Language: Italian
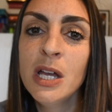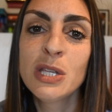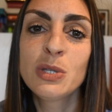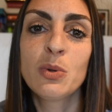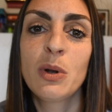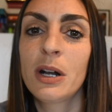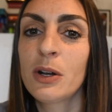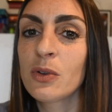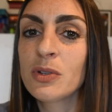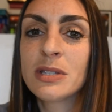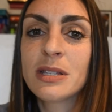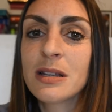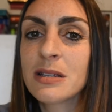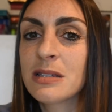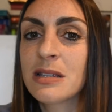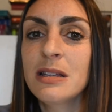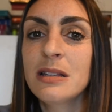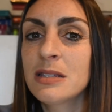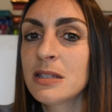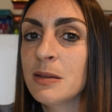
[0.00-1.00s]
sulla nostra
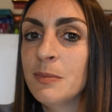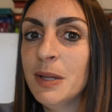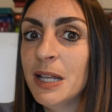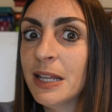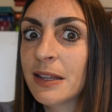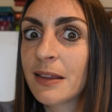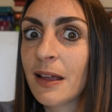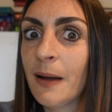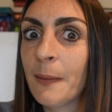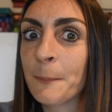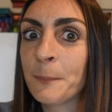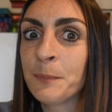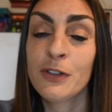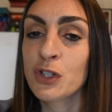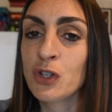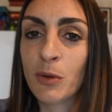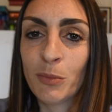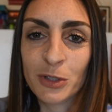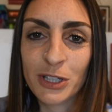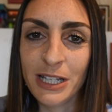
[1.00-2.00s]
sensibilità.
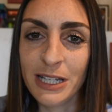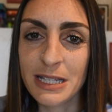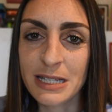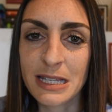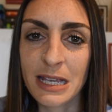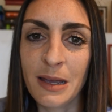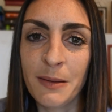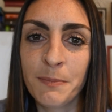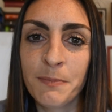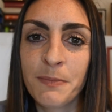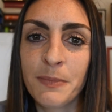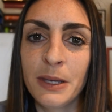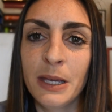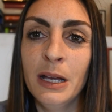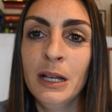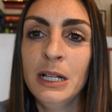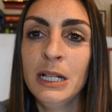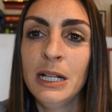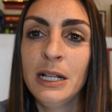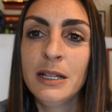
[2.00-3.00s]
Facciamo degli esempi.